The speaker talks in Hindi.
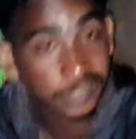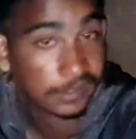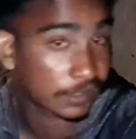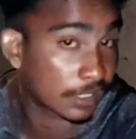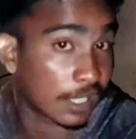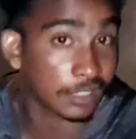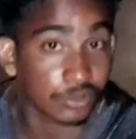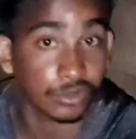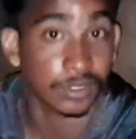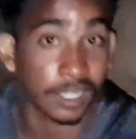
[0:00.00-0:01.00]
देख सकते रात
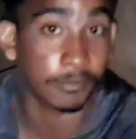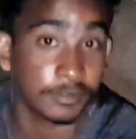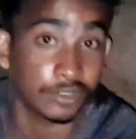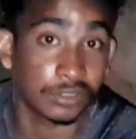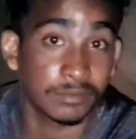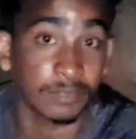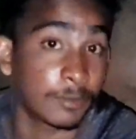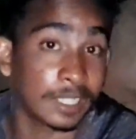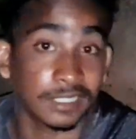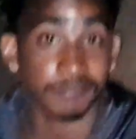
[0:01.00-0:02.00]
हो चुका है अभी जो है
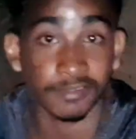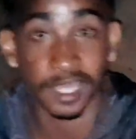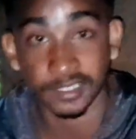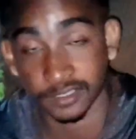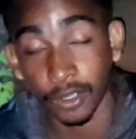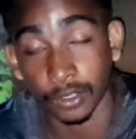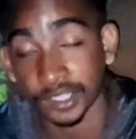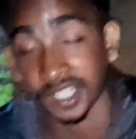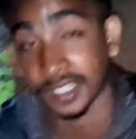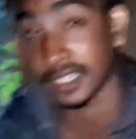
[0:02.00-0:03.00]
मोबाइल का फ्लैश ऑन
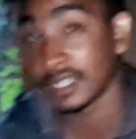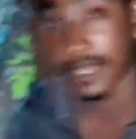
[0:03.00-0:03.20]
करके